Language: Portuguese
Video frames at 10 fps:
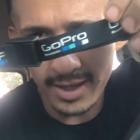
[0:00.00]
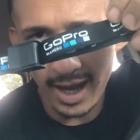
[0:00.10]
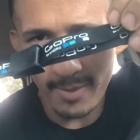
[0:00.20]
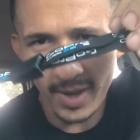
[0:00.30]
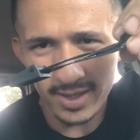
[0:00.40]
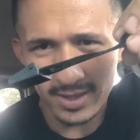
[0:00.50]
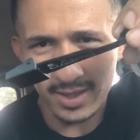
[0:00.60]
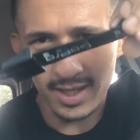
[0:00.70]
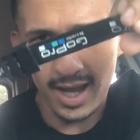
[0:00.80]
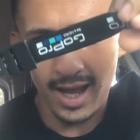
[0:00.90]

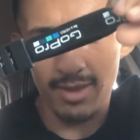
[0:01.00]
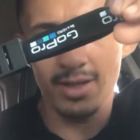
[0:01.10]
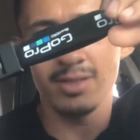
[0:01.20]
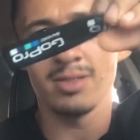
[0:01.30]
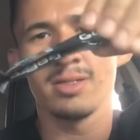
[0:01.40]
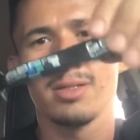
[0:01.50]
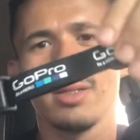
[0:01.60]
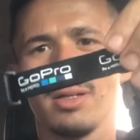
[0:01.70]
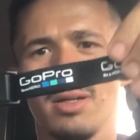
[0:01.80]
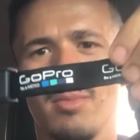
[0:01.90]
rapaziada?
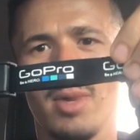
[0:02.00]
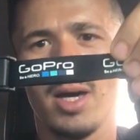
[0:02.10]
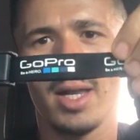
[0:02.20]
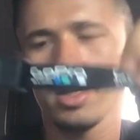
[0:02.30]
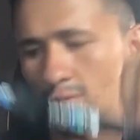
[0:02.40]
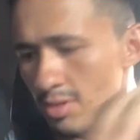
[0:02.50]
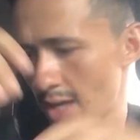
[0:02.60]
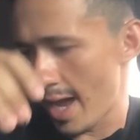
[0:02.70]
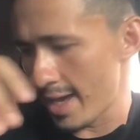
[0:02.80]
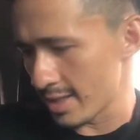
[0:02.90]
Merece o
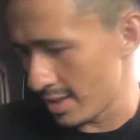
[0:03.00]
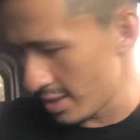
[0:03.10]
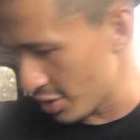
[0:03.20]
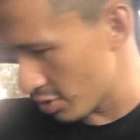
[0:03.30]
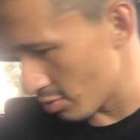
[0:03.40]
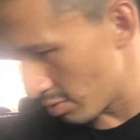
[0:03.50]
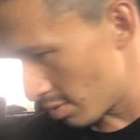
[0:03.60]
like, né, tio?